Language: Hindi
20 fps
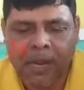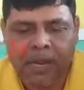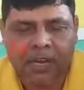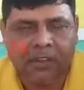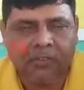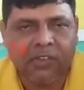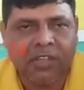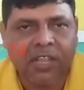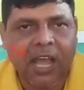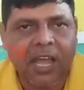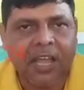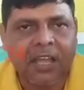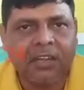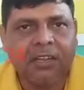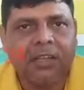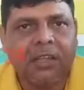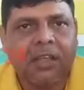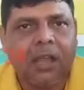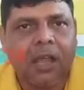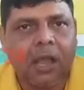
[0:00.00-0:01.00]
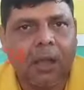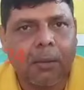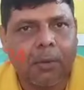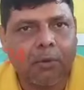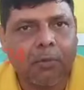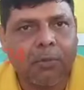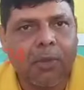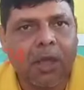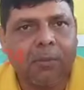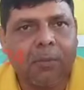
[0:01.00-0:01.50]
माननीय विधायक
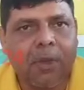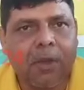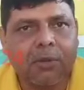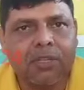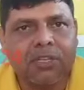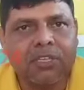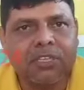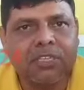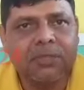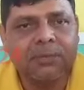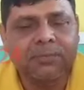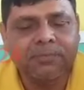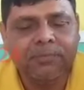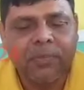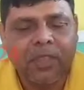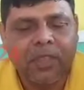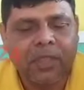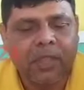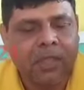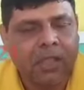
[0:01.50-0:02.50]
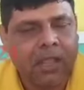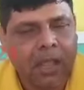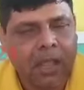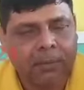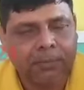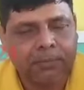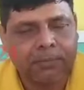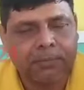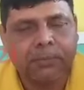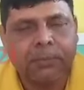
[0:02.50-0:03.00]
अमर कुमार बावरी जी
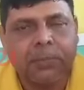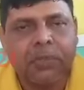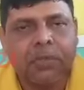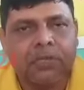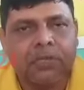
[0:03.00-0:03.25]
का